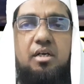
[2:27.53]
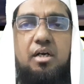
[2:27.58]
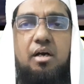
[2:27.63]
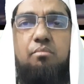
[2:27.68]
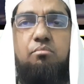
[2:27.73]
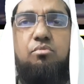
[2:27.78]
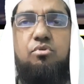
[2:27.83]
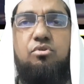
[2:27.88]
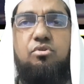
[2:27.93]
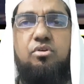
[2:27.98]

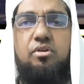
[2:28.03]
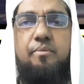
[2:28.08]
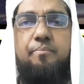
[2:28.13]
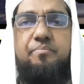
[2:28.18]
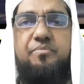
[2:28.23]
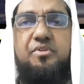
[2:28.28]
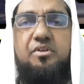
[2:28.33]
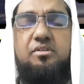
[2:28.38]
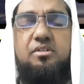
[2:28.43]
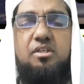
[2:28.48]
কাম্য নয়
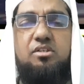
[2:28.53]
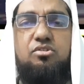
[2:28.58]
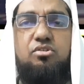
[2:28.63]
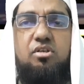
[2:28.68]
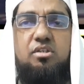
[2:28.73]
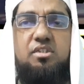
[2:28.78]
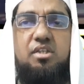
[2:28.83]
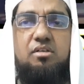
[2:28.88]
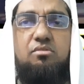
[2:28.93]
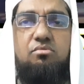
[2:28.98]
অর্থাৎ
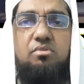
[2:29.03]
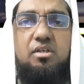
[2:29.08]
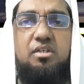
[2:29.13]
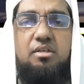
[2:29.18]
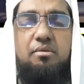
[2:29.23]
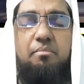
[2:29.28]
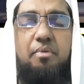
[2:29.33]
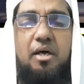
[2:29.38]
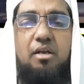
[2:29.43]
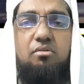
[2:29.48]
শয়তান কোনো
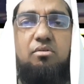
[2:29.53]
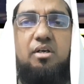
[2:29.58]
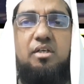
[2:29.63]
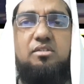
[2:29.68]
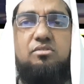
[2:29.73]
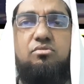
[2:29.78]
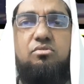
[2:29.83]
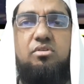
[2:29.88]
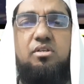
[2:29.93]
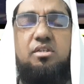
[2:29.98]
একটা ভালো কাজ
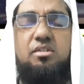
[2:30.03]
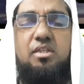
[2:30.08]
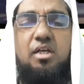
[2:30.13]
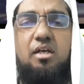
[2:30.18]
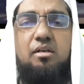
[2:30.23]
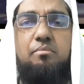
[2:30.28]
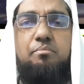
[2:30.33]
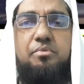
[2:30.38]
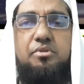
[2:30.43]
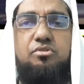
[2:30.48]
করে
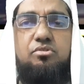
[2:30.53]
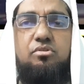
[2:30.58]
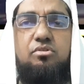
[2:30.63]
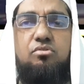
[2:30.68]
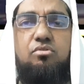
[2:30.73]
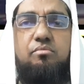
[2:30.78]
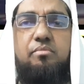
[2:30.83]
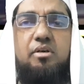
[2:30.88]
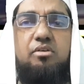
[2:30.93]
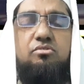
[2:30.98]
তার
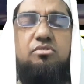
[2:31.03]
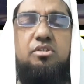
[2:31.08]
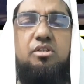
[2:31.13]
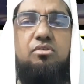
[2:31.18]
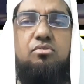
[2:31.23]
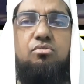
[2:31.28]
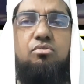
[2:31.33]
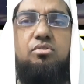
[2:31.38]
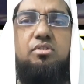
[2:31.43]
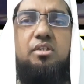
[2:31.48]
পিছনেও মানুষের
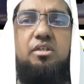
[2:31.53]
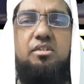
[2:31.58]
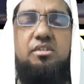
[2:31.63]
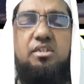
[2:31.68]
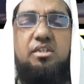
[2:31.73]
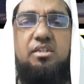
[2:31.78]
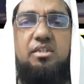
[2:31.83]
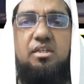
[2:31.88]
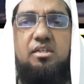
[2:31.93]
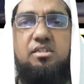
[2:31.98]
ক্ষতির
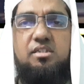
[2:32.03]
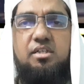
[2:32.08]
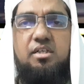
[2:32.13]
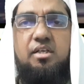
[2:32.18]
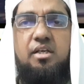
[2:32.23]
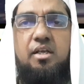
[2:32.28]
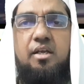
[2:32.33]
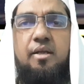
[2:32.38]
চিন্তা সে